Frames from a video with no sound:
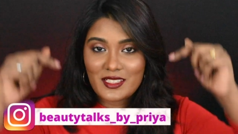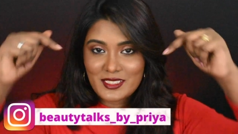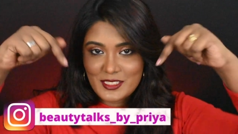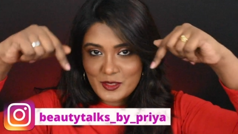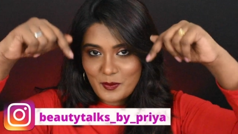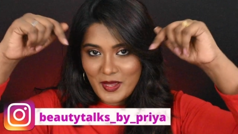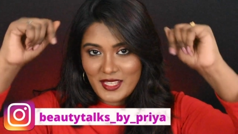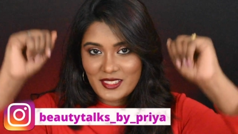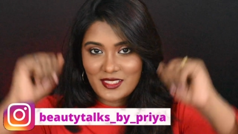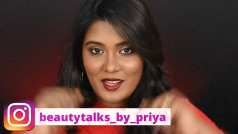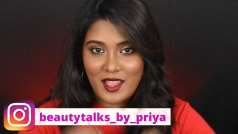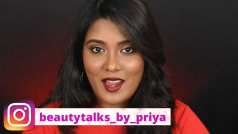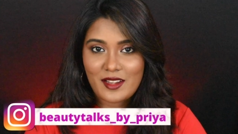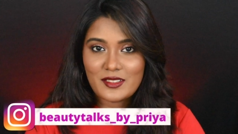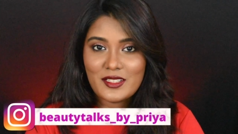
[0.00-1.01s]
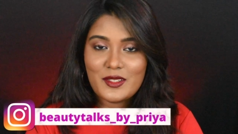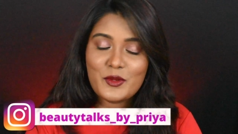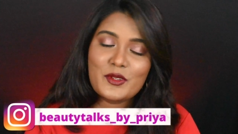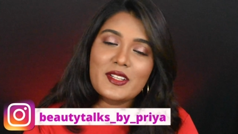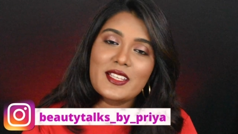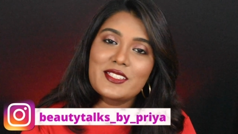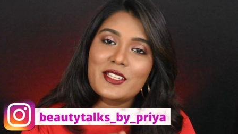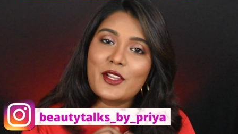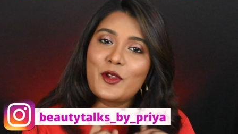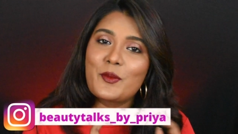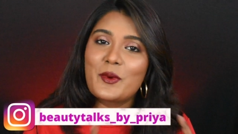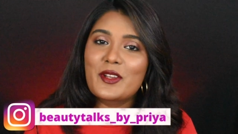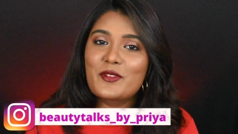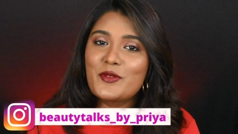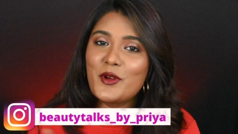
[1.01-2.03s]
திஸ் இஸ் மை இன்ஸ்டா ஹேண்டில் உடனே செக்
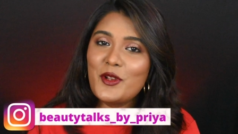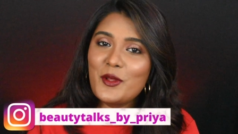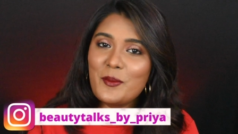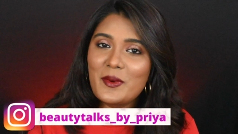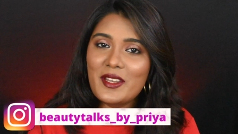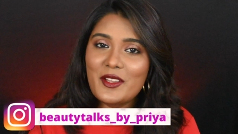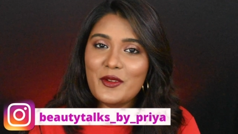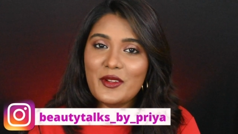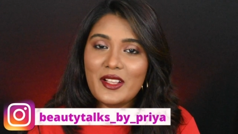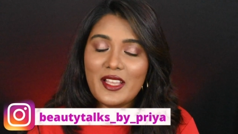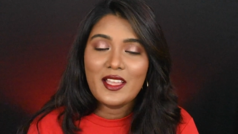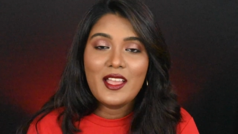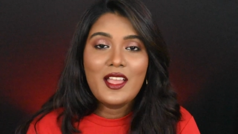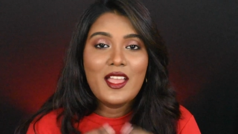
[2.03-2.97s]
அவுட் பண்ணி ஃபாலோ பண்ணிக்கோங்க